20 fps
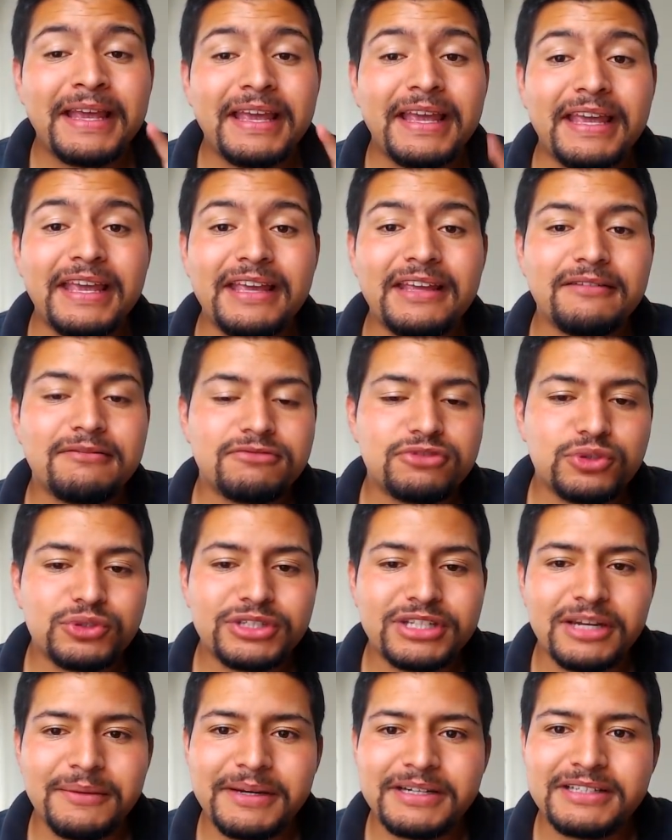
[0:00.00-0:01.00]
y
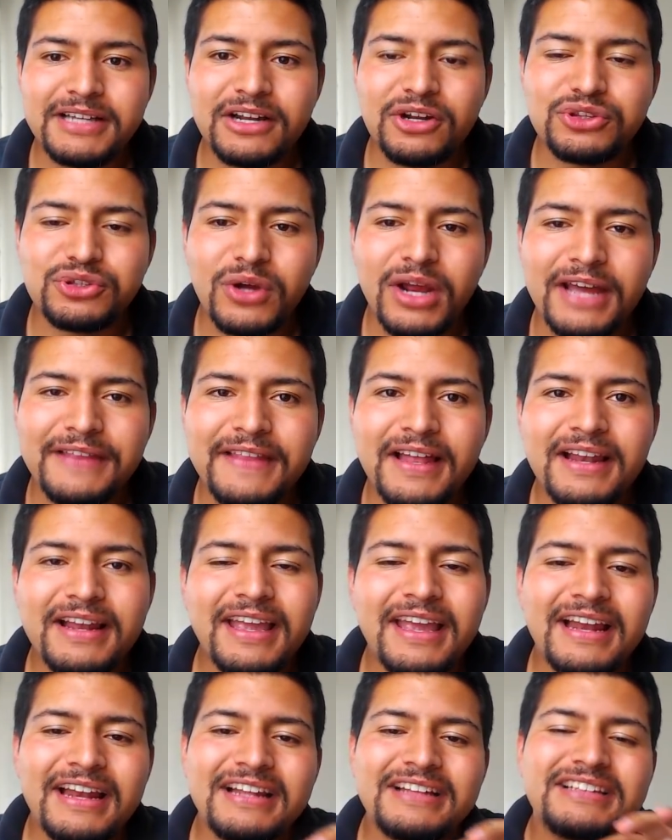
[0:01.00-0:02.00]
suscribirse al otro canal
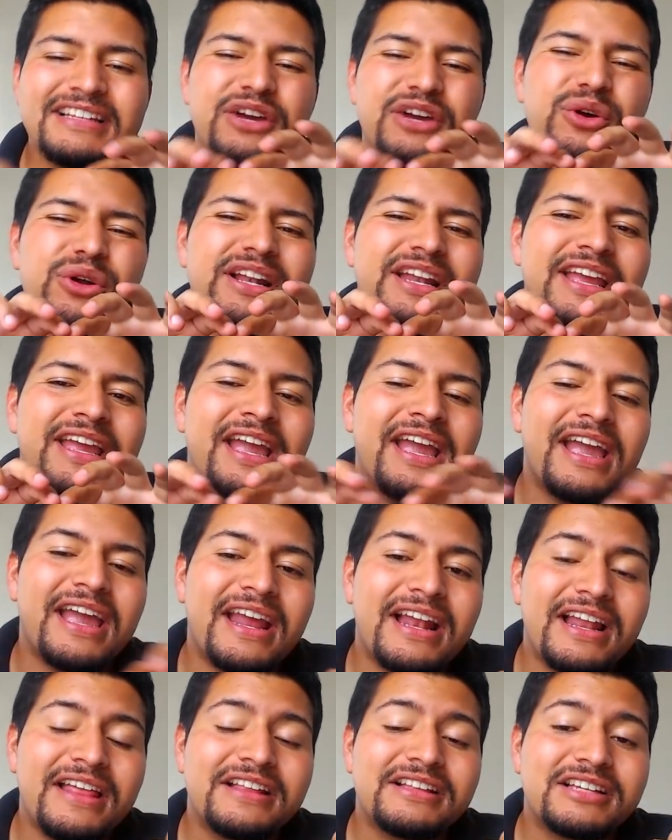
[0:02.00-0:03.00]
que les dejo el link
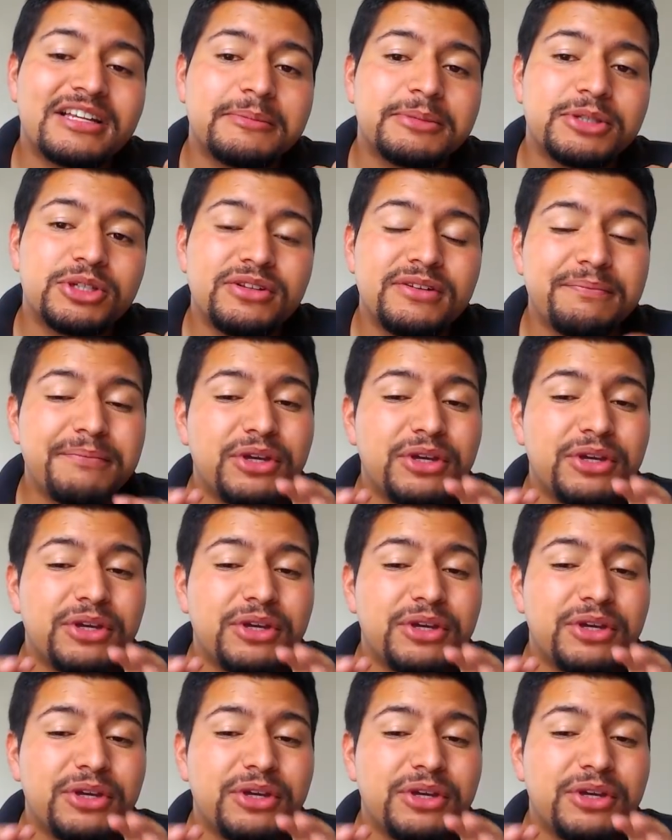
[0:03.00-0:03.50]
en la descripción.